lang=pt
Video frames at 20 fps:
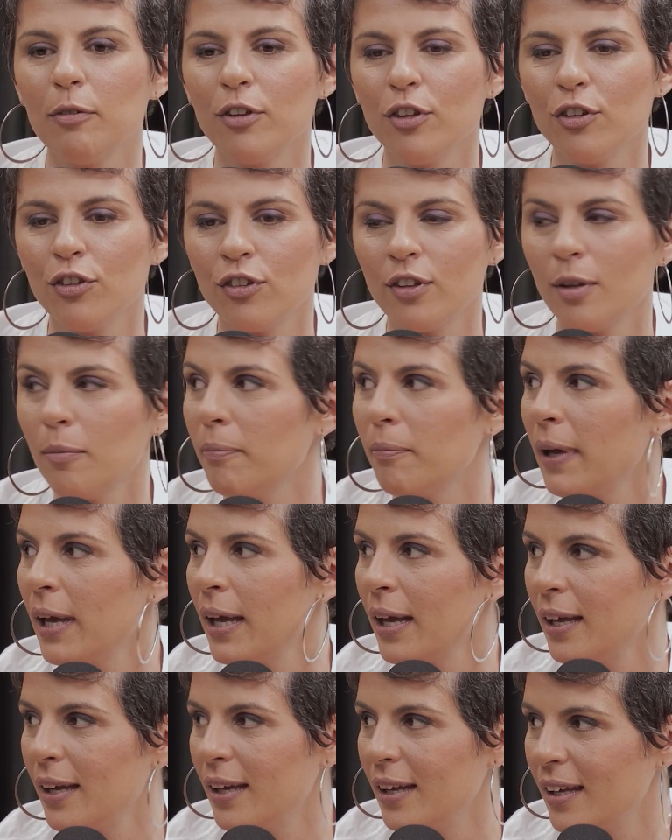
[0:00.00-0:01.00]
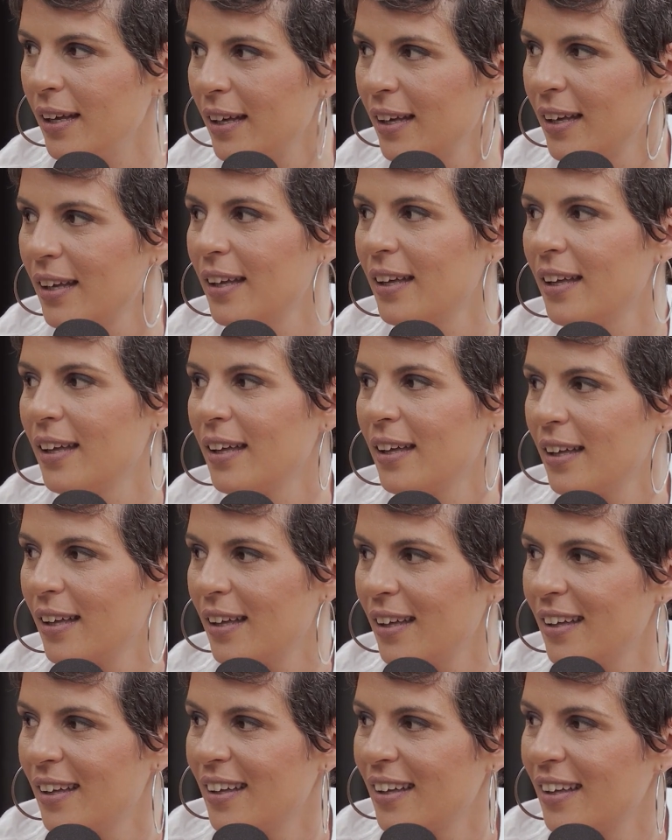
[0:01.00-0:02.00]
Foda. então, gente, calma, também. Calma,
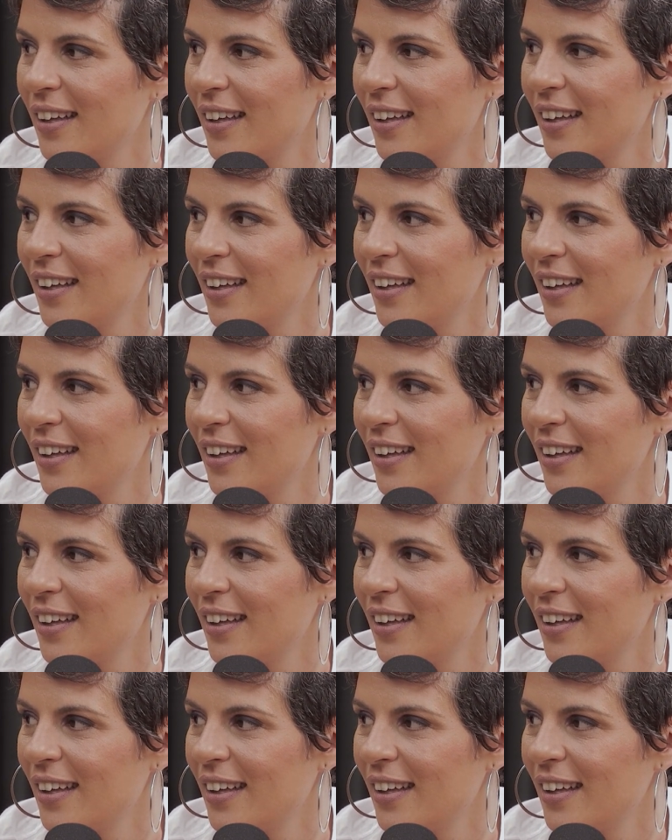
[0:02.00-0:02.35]
calma.